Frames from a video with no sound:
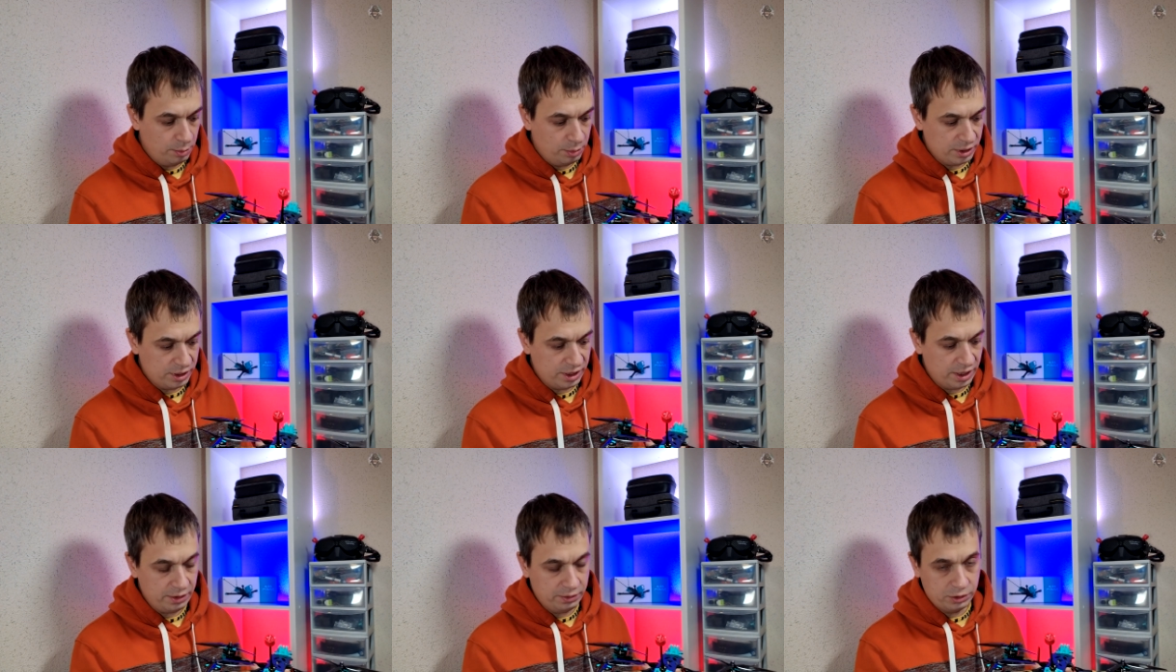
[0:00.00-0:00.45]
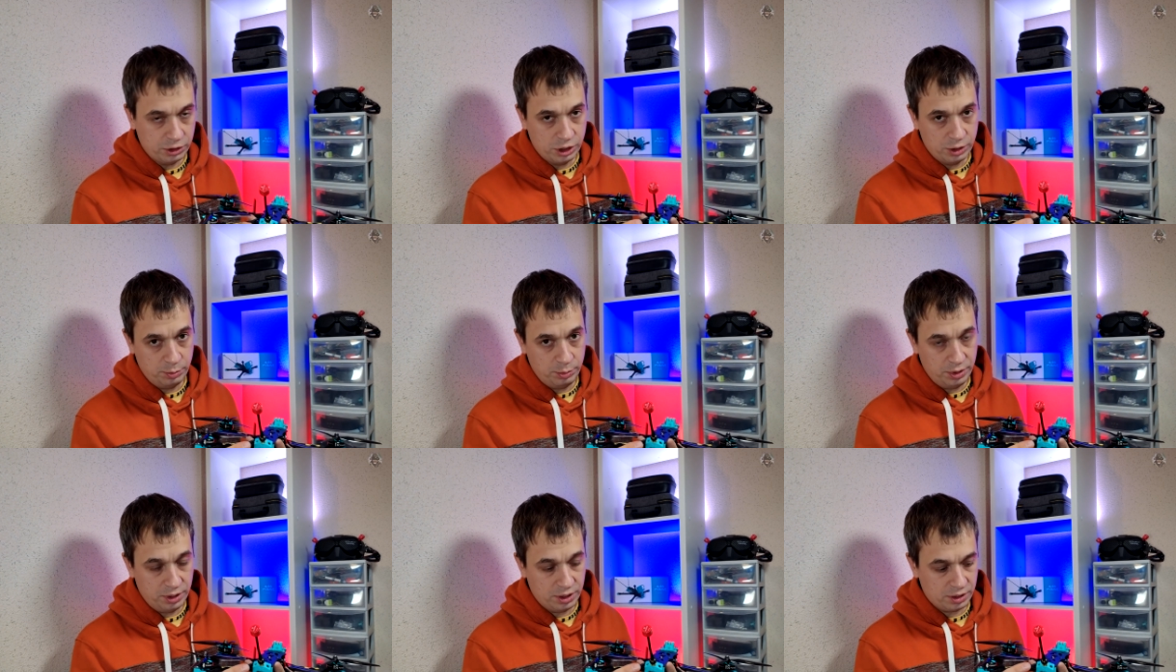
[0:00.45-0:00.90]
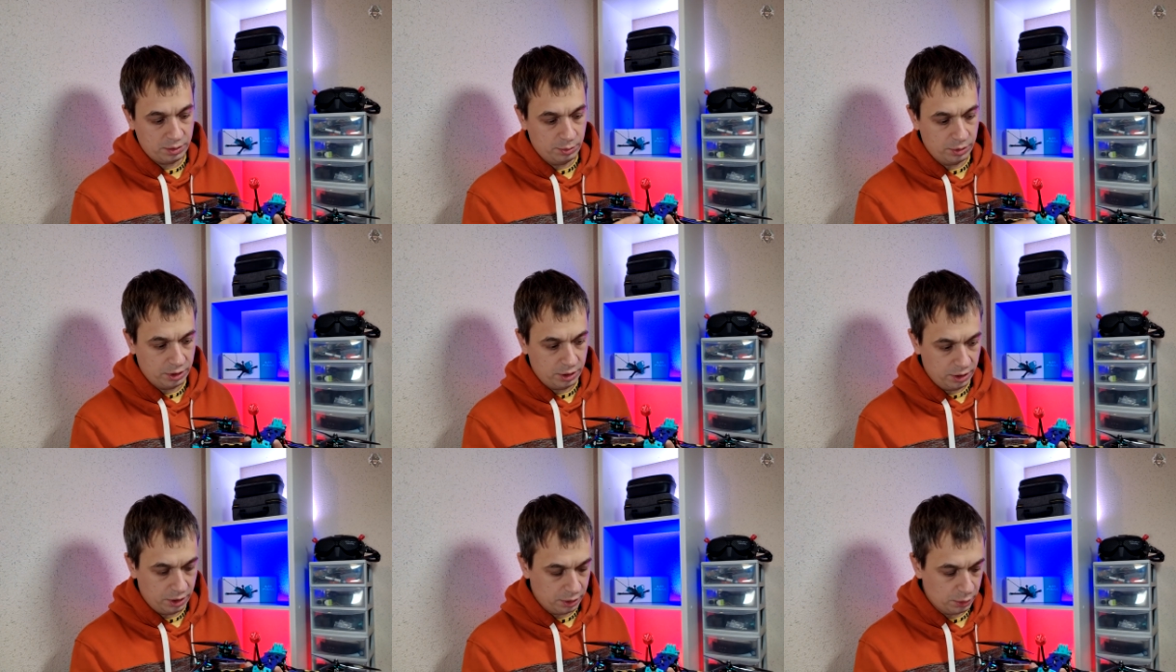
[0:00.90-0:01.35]
Поставил GPS
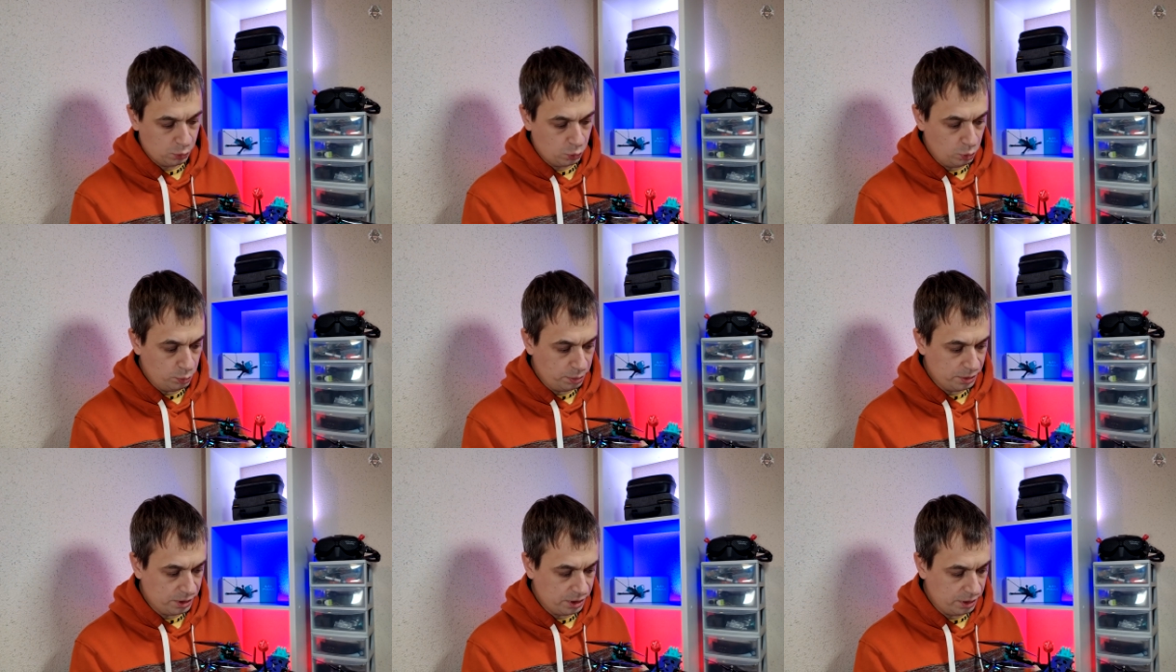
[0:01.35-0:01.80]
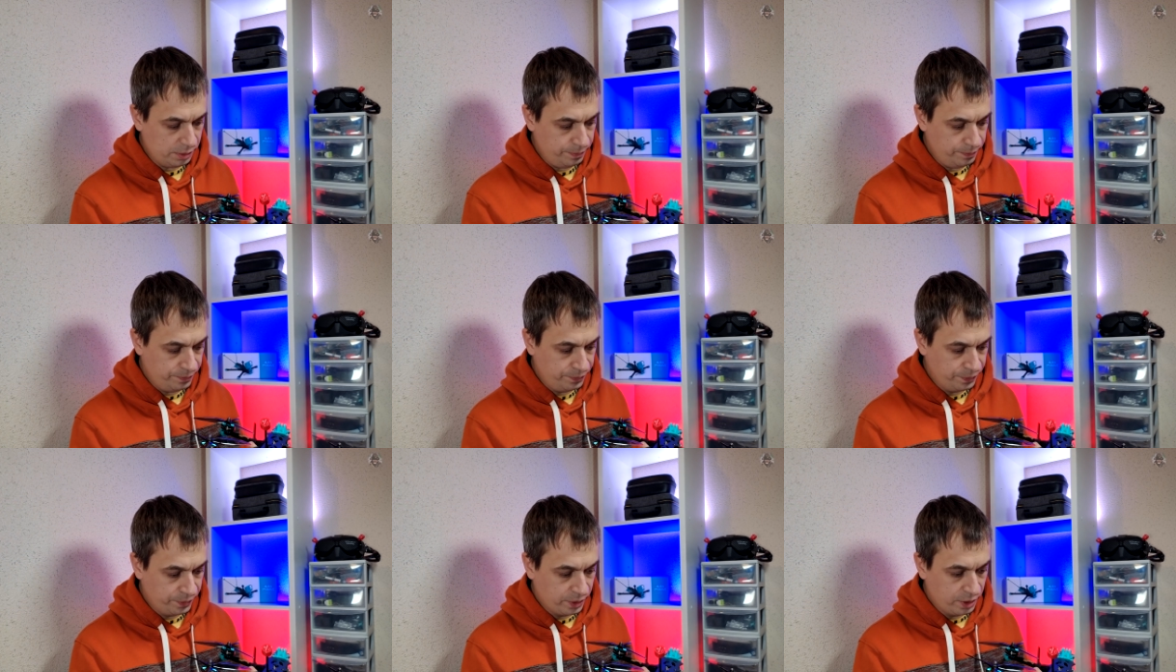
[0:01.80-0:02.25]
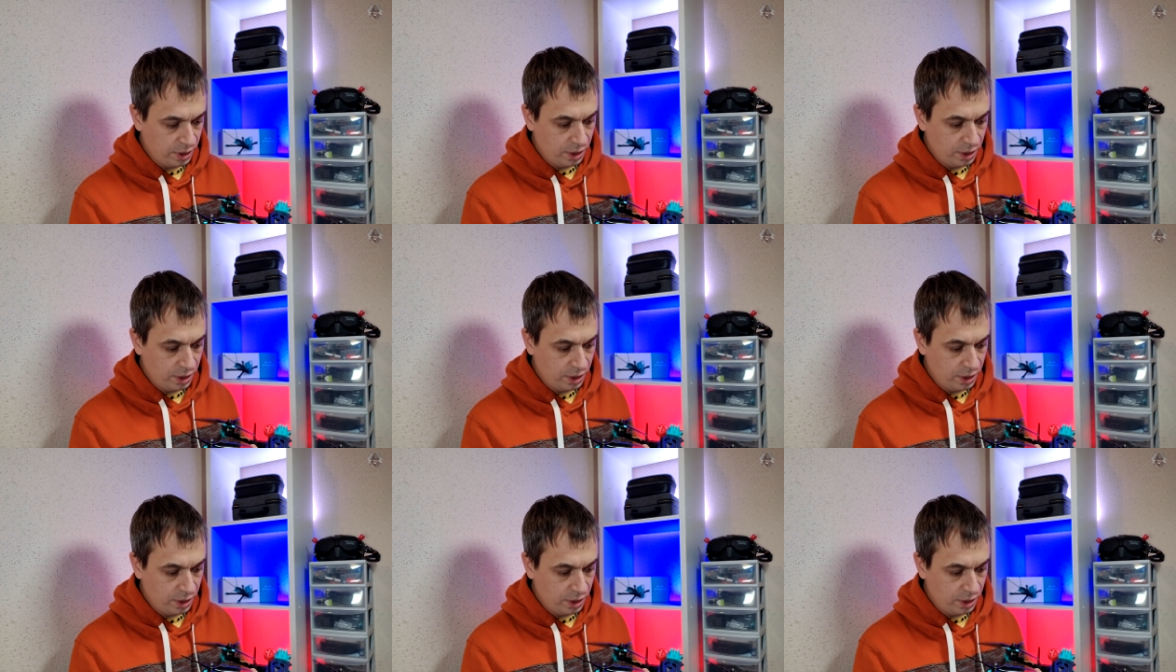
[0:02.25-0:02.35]
Мотек с компасом.